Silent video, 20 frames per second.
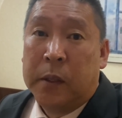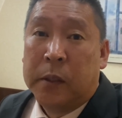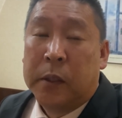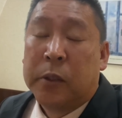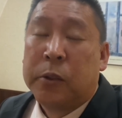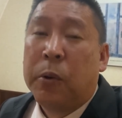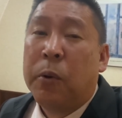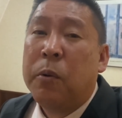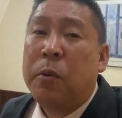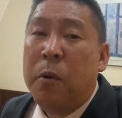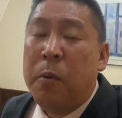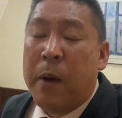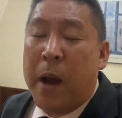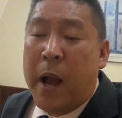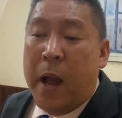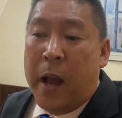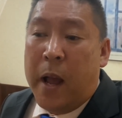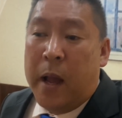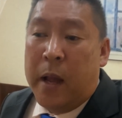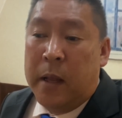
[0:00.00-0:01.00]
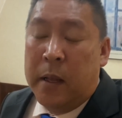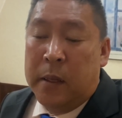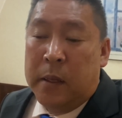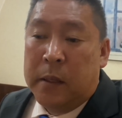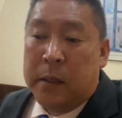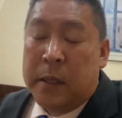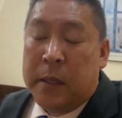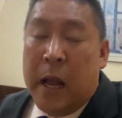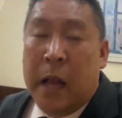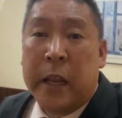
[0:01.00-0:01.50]
そこは
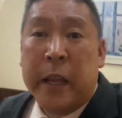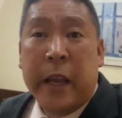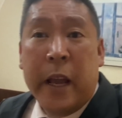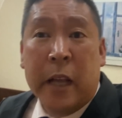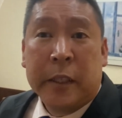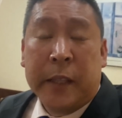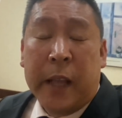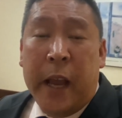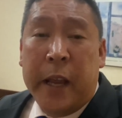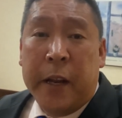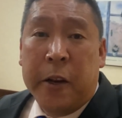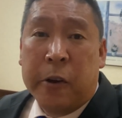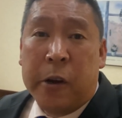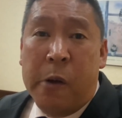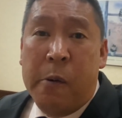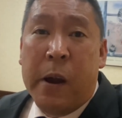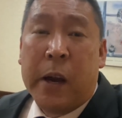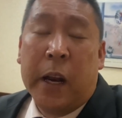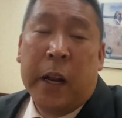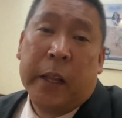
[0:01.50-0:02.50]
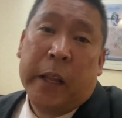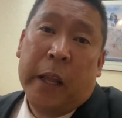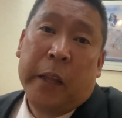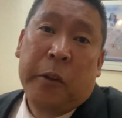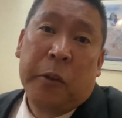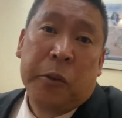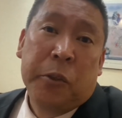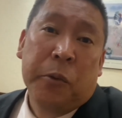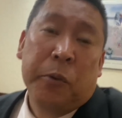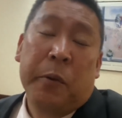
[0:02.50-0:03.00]
何がしたいのかわからない
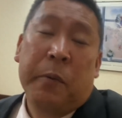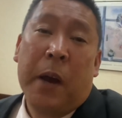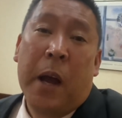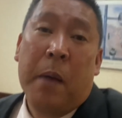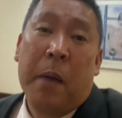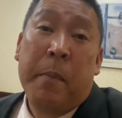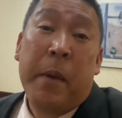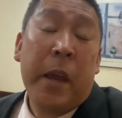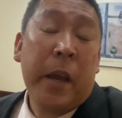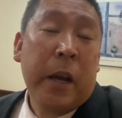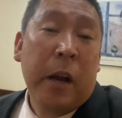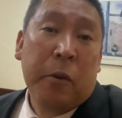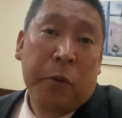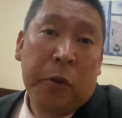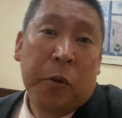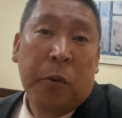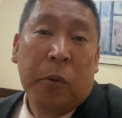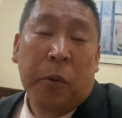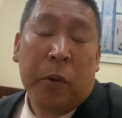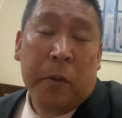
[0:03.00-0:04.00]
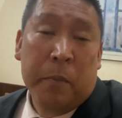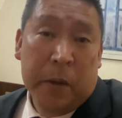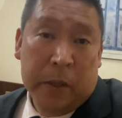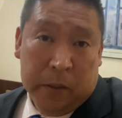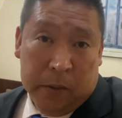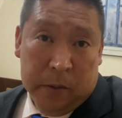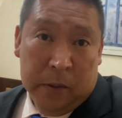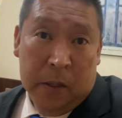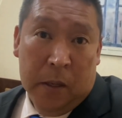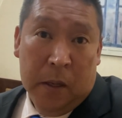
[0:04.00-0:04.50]
という人には明確に言っておきま
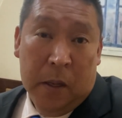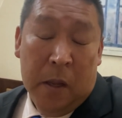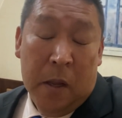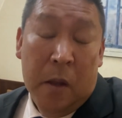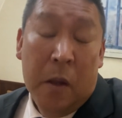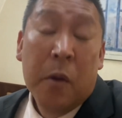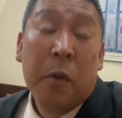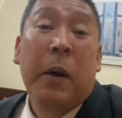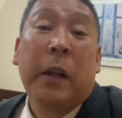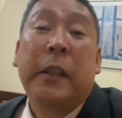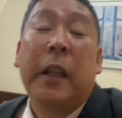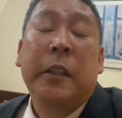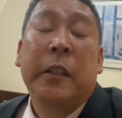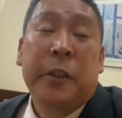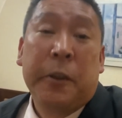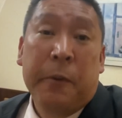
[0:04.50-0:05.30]
す。私